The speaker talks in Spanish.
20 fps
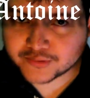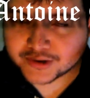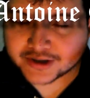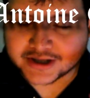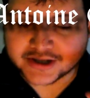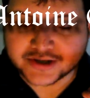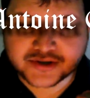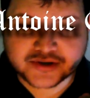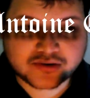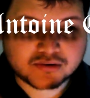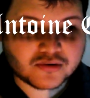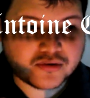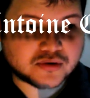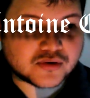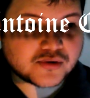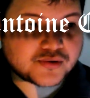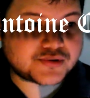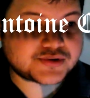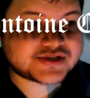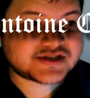porque yo
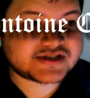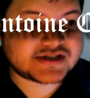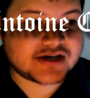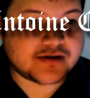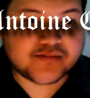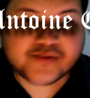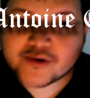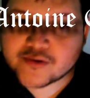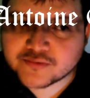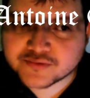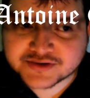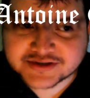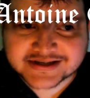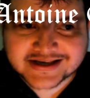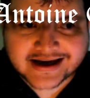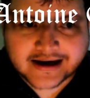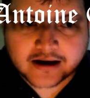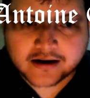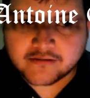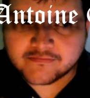no sé
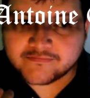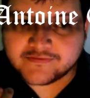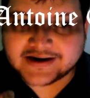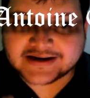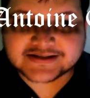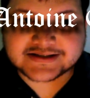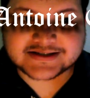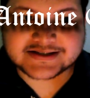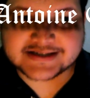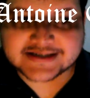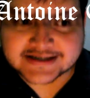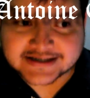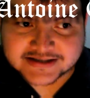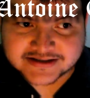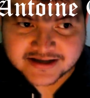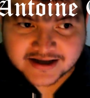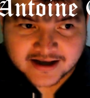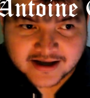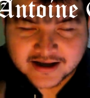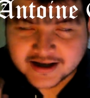pronunciar
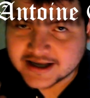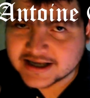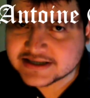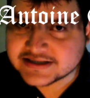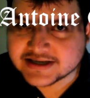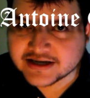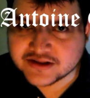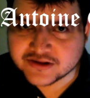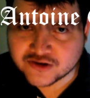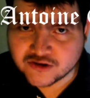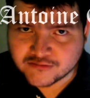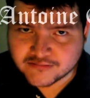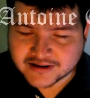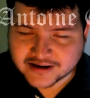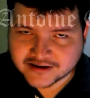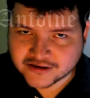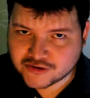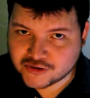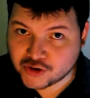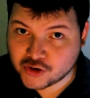francés, ese
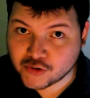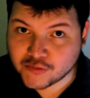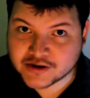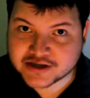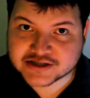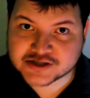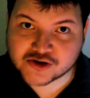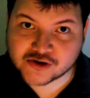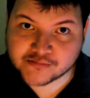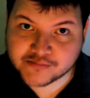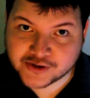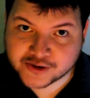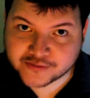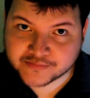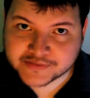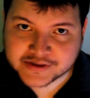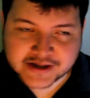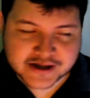idioma no es lo mío.